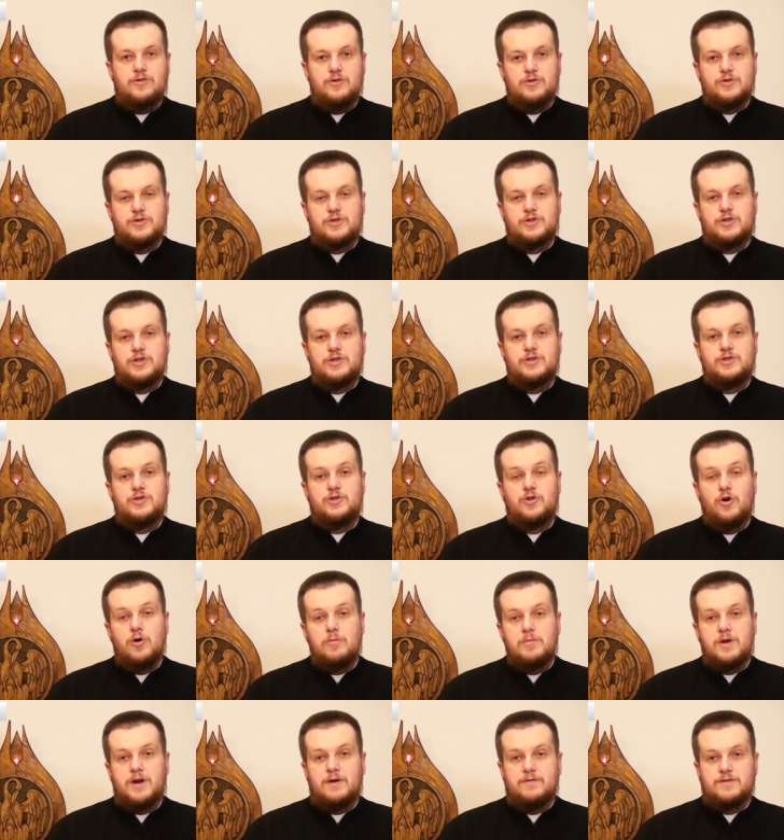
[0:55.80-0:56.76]
dostrzec
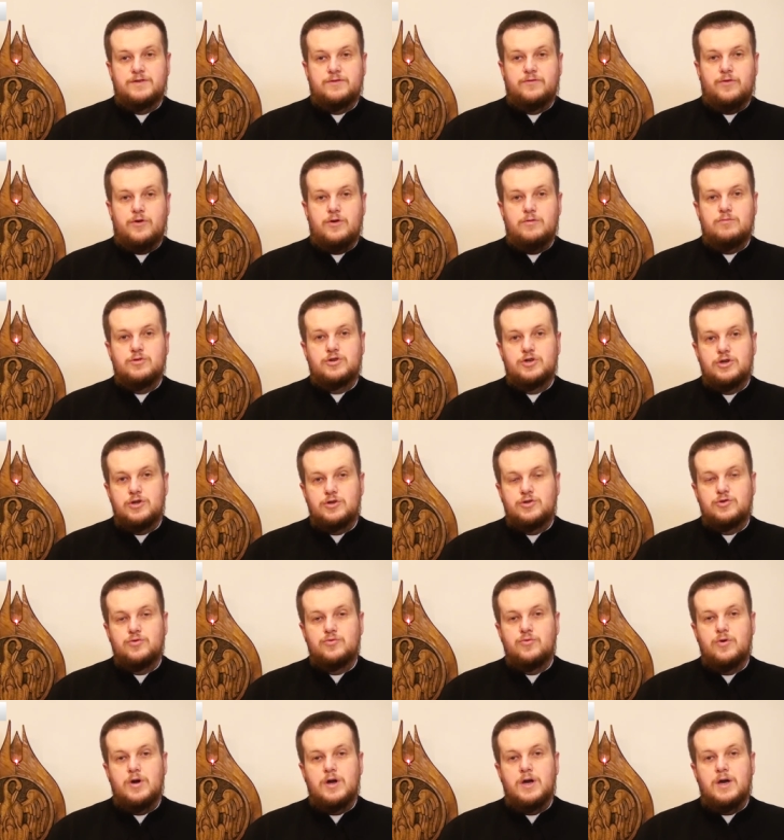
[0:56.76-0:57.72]
dobra w swoim
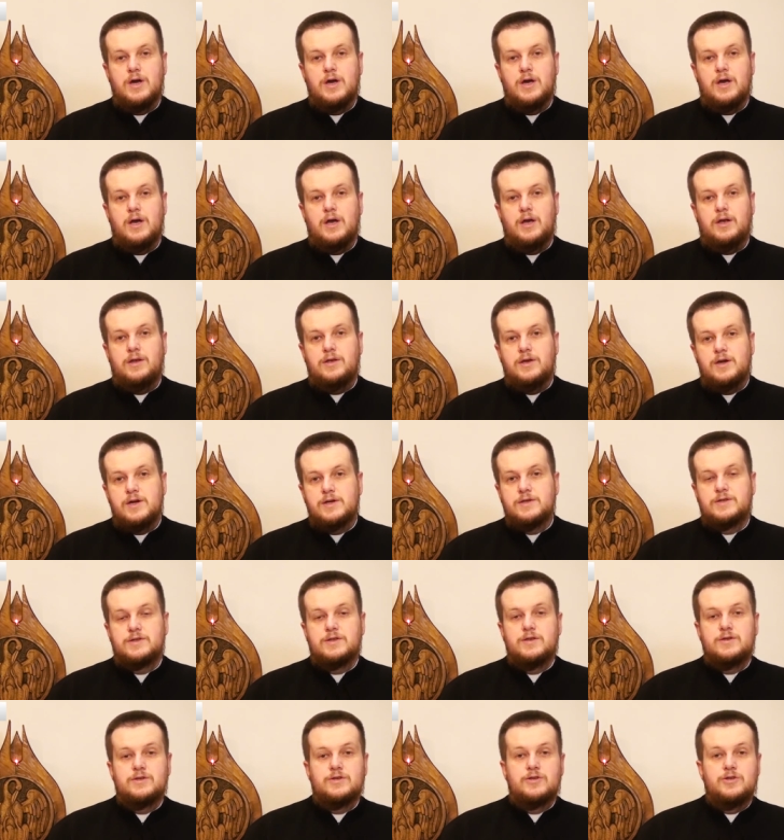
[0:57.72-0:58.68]
życiu, nie
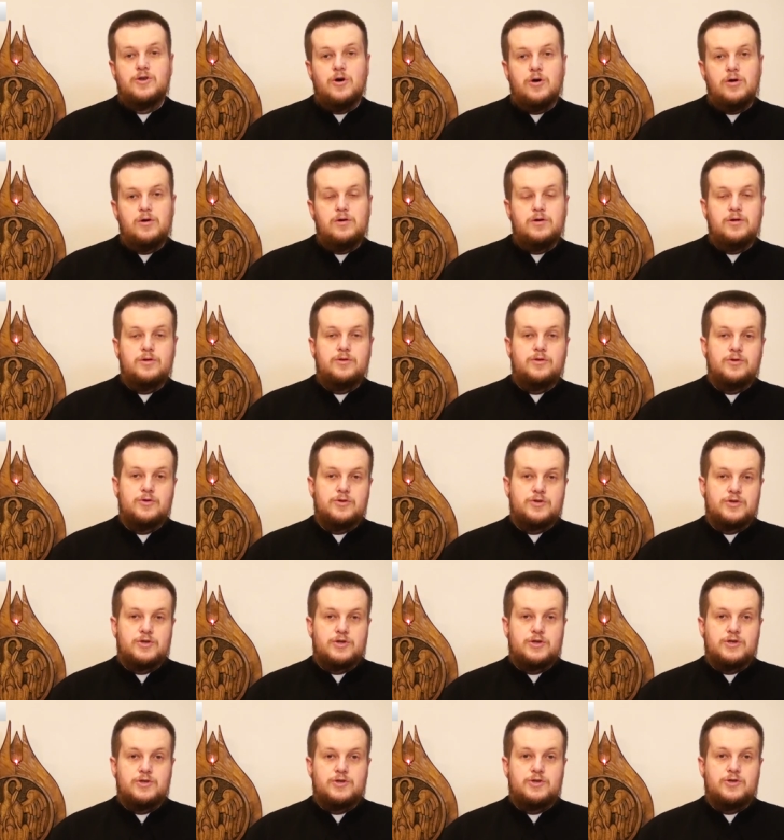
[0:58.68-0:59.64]
jest zdolny
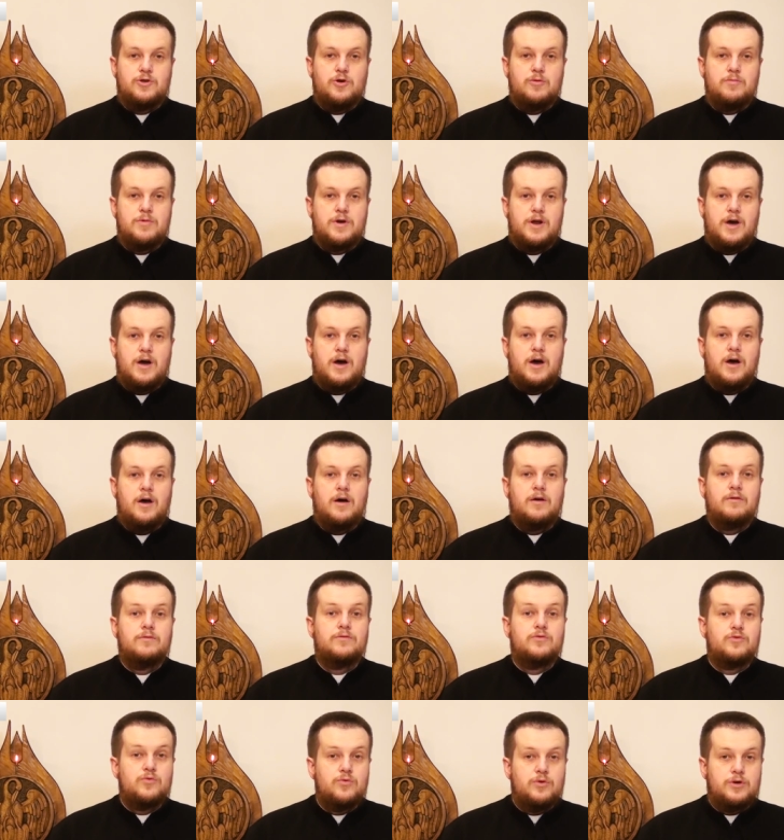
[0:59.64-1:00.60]
dostrzec dobra
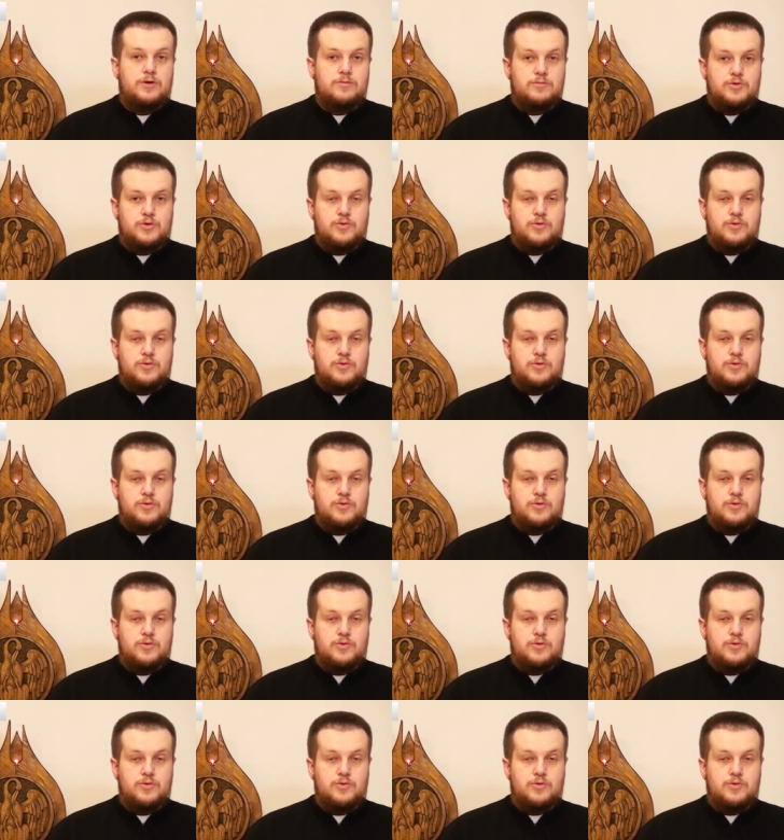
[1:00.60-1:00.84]
w drugim